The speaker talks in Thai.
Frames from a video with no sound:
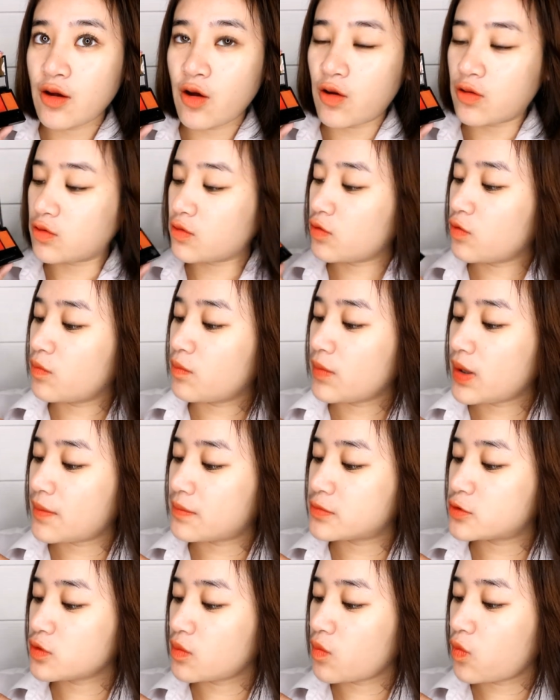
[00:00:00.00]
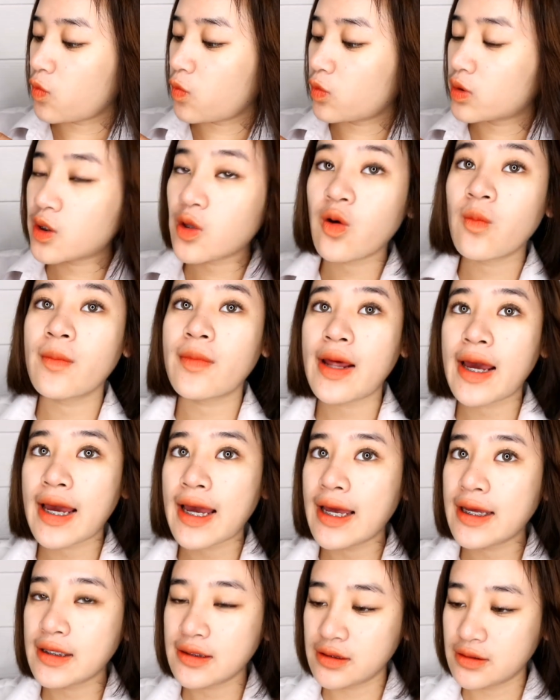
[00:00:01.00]
ออกอมแบบชมพูส้มนะ
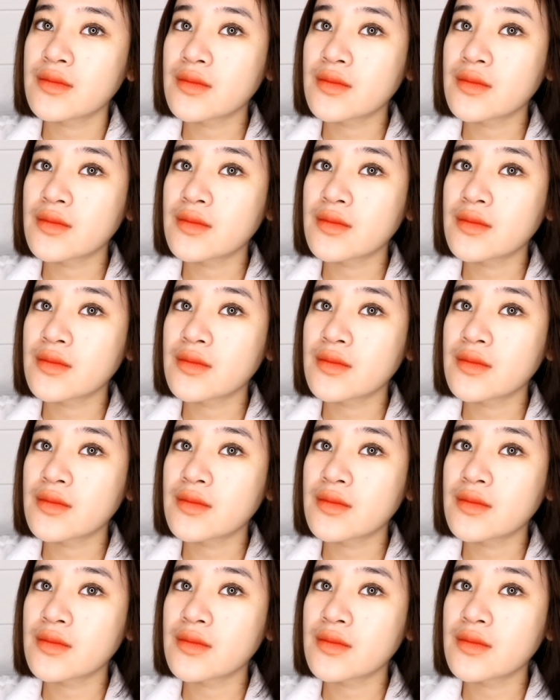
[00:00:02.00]
คะ